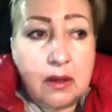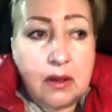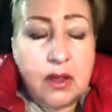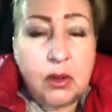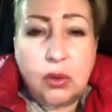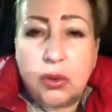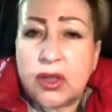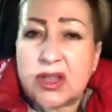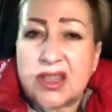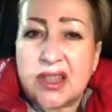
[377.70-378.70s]
Ни
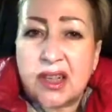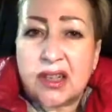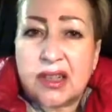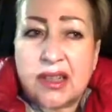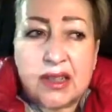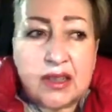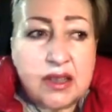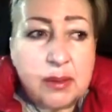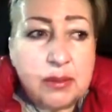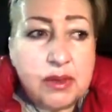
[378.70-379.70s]
куриц, ни котлет,
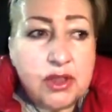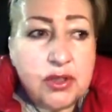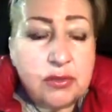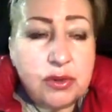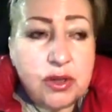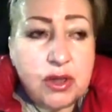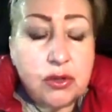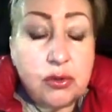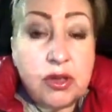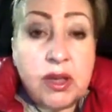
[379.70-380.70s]
там ничего не
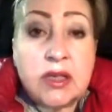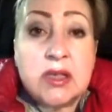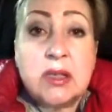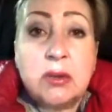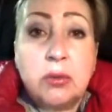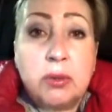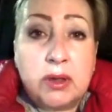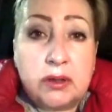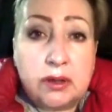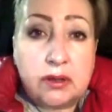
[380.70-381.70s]
хочу. Я сделаю
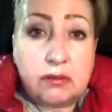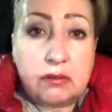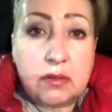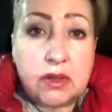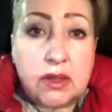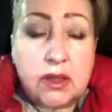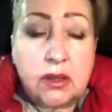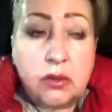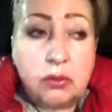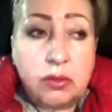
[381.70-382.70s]
манты.
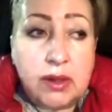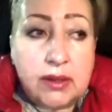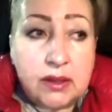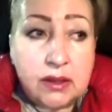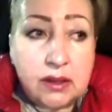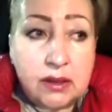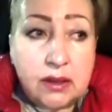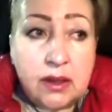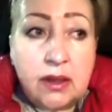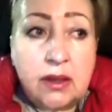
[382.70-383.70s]
Сделаю манты
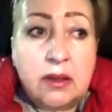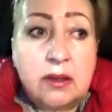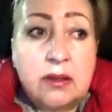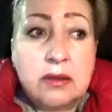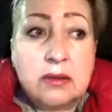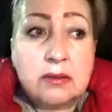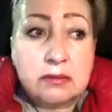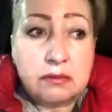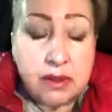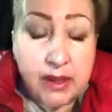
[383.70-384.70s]
на
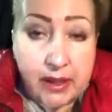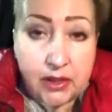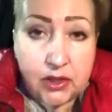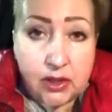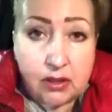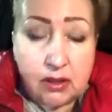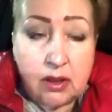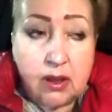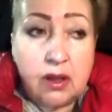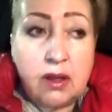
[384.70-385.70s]
горячее.
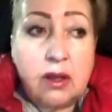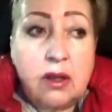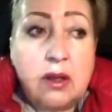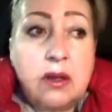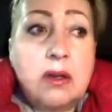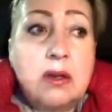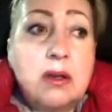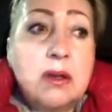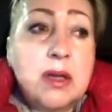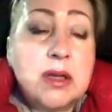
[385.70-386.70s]

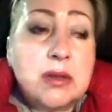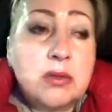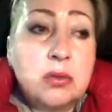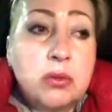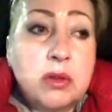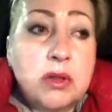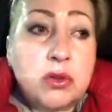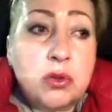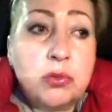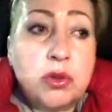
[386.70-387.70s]
Э, я так думала, а
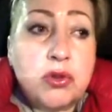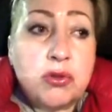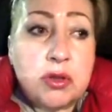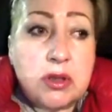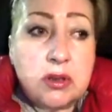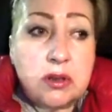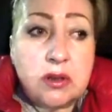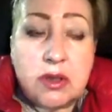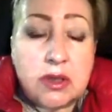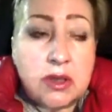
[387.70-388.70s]
что мне еще сделать.
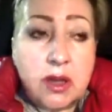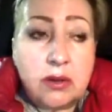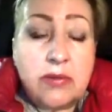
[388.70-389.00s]
Не знаю.